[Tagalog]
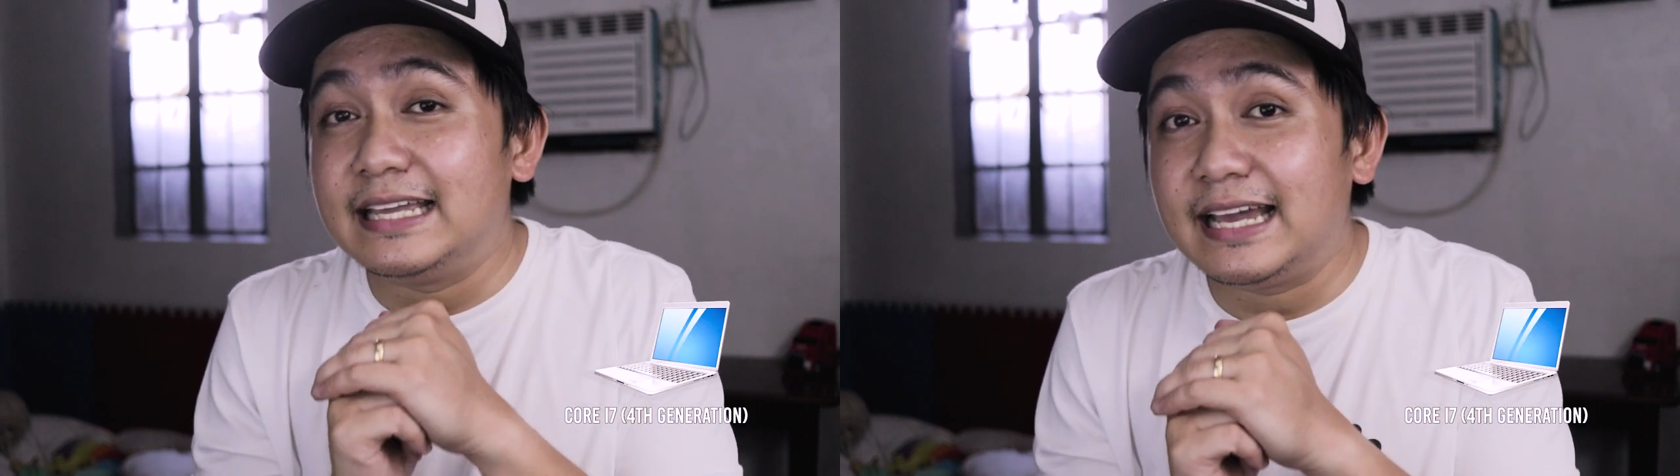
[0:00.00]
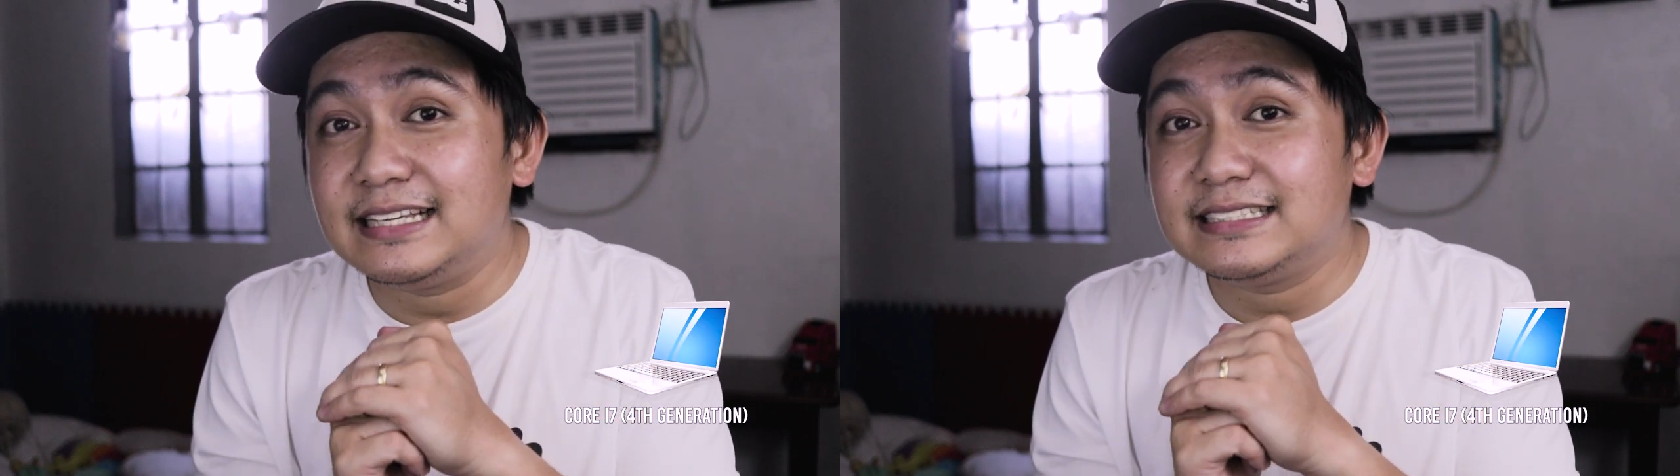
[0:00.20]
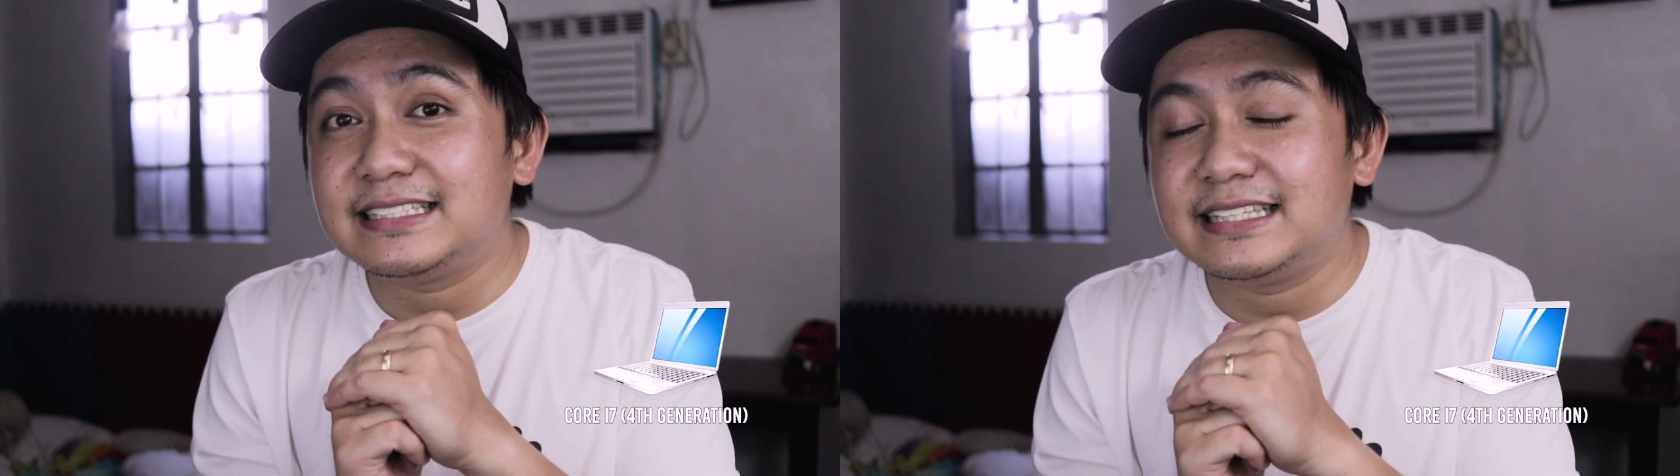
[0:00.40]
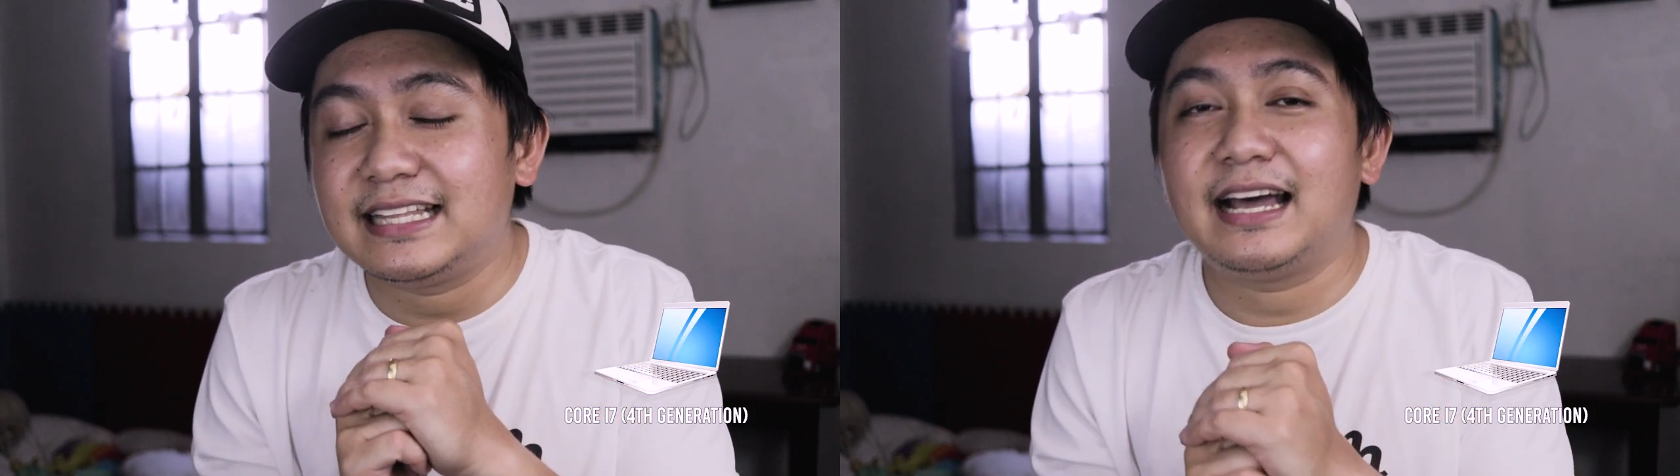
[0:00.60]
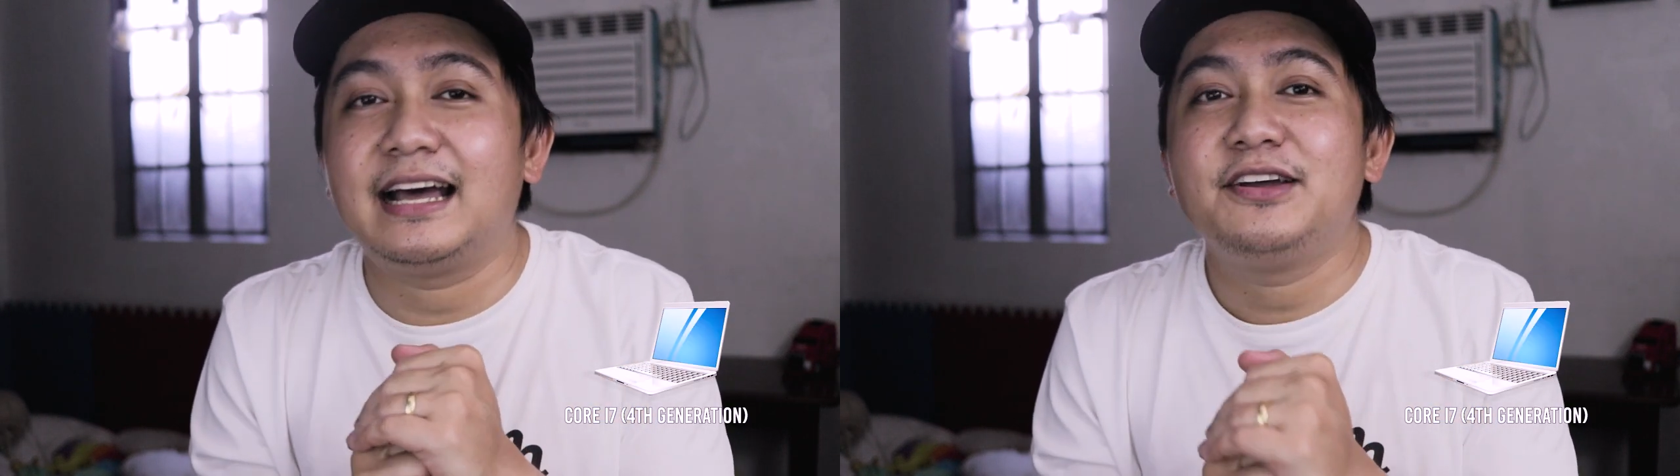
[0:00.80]
guys
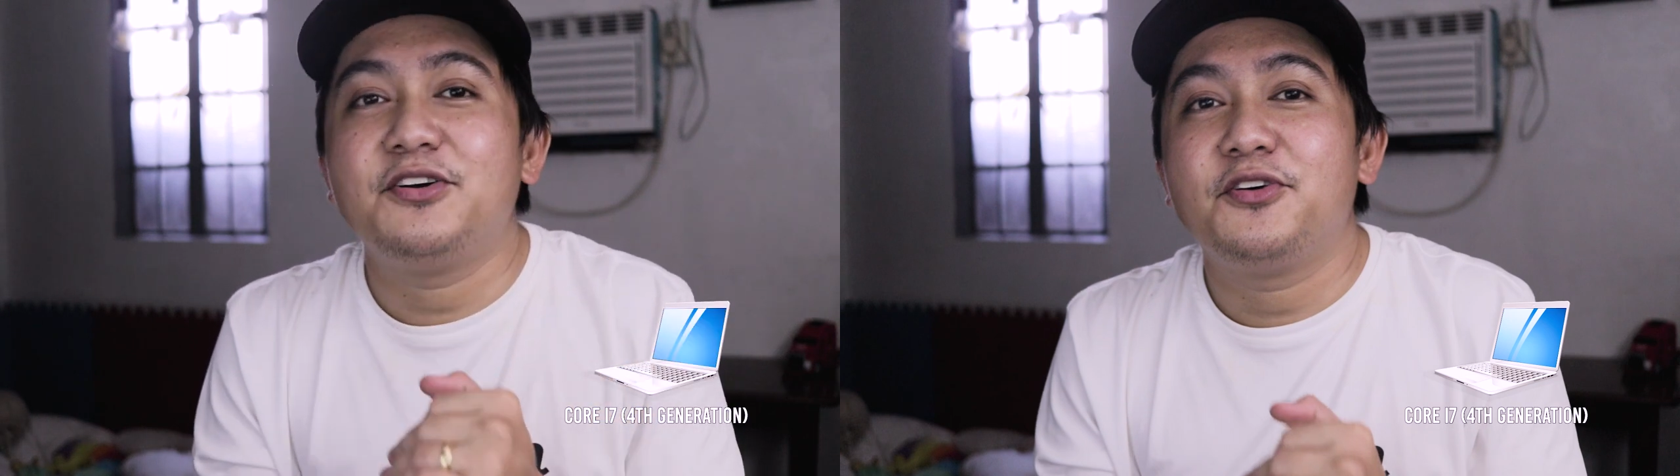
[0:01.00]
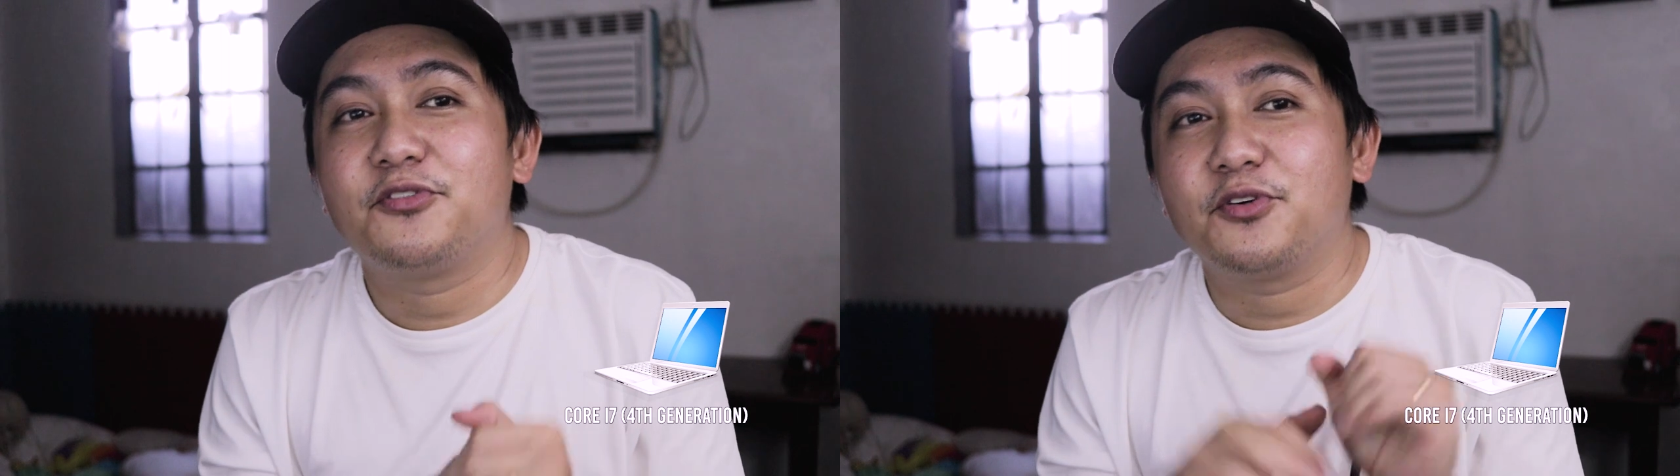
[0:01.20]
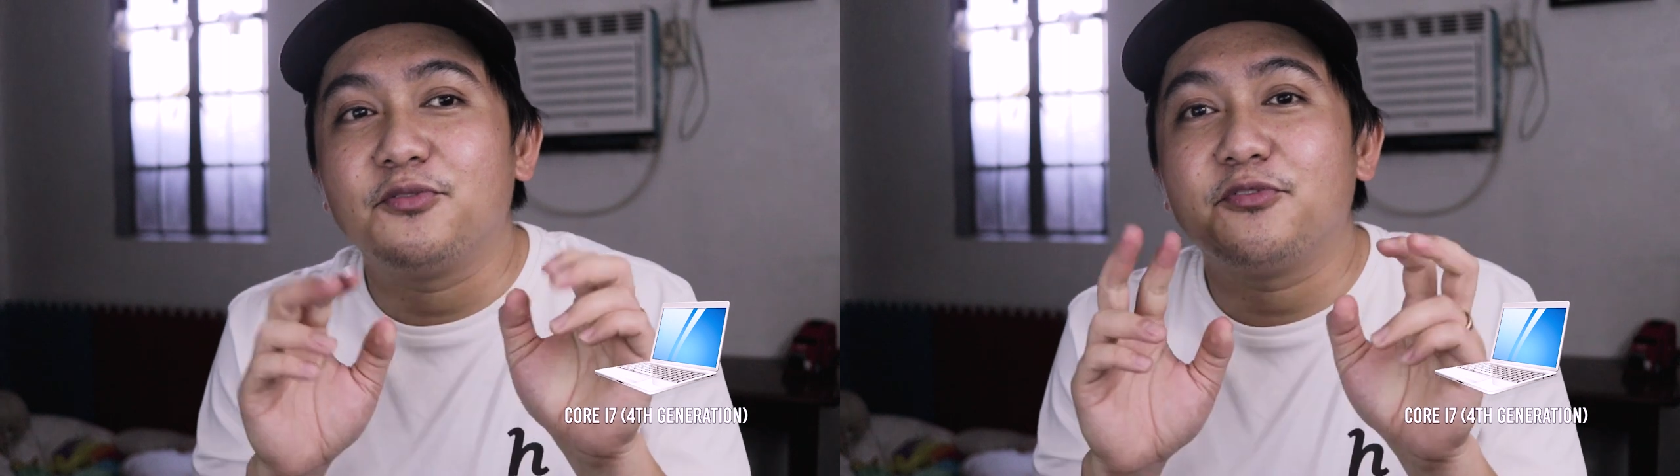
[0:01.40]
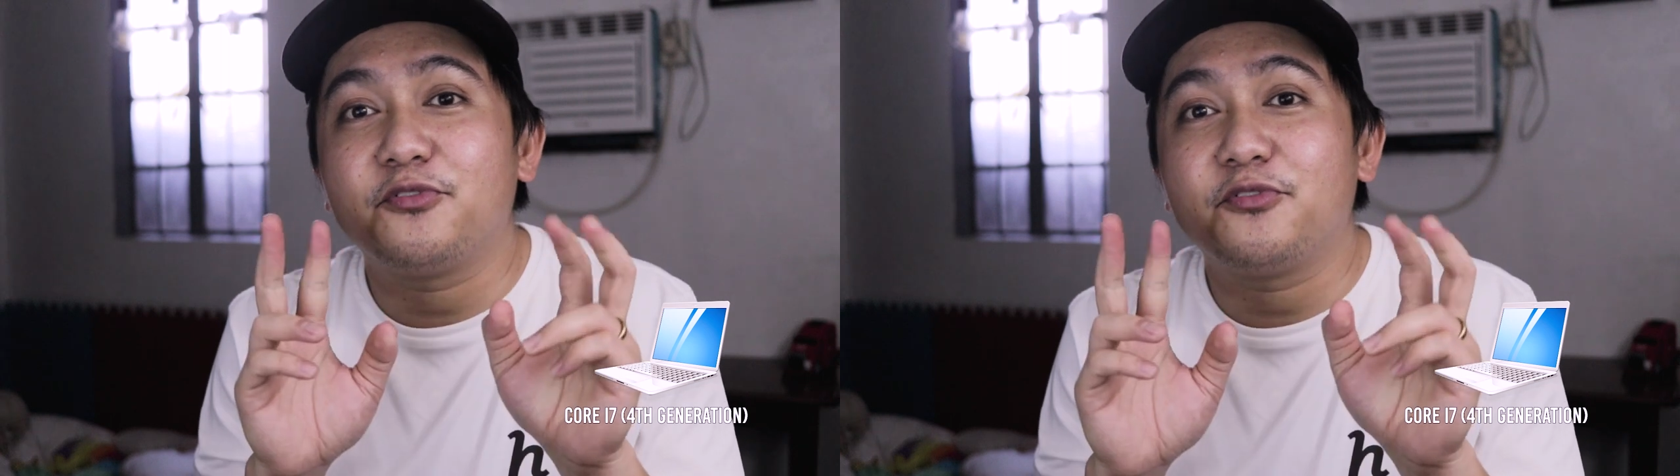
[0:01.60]
na from